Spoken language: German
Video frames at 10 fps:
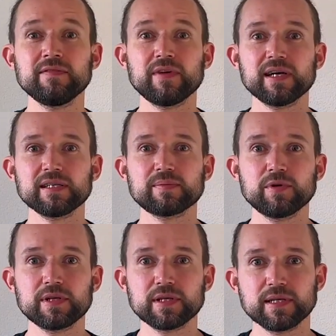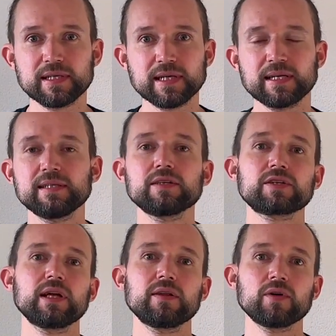Hinweis möchte ich an dieser
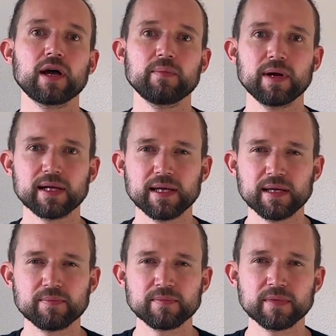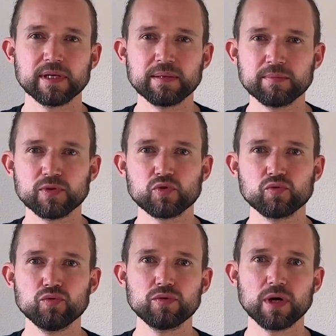Stelle noch einmal geben in
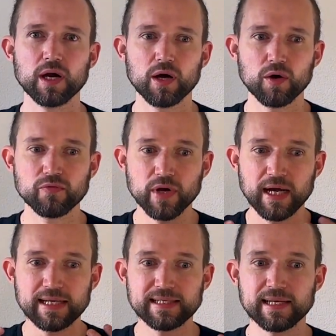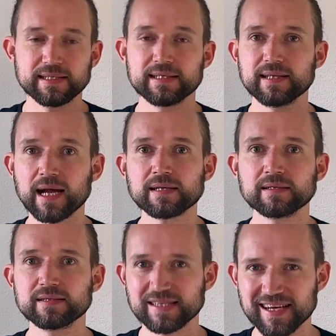Bezug auf das
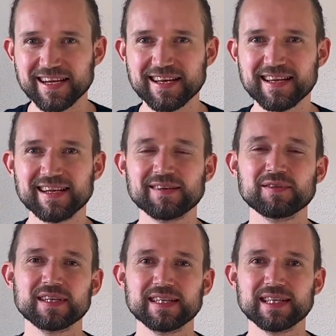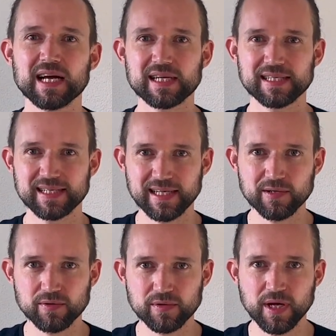Nackentraining oder die
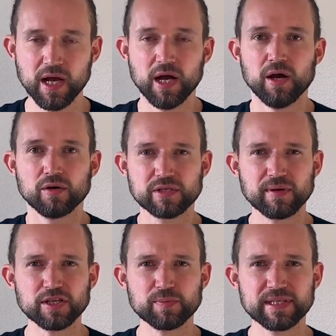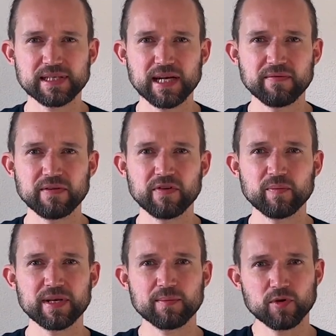Nackendehnung. Und zwar speziell, wenn wir
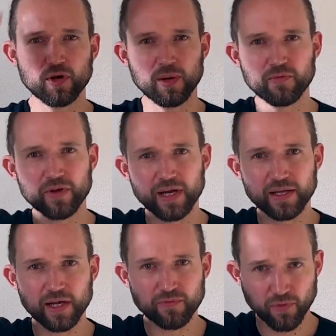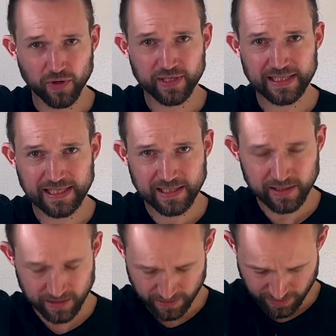mit dem Kopf nach vorne
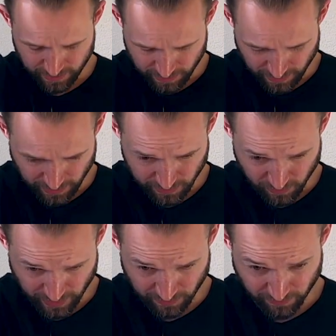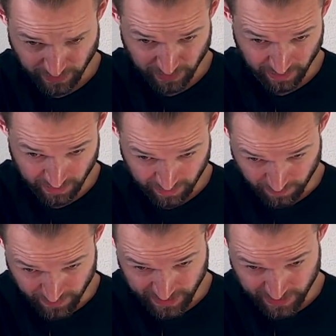dehnen, also entweder
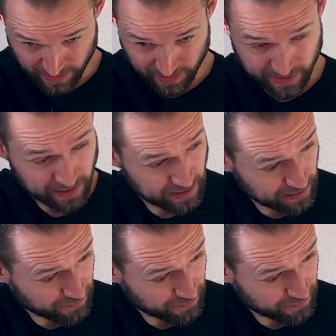mittig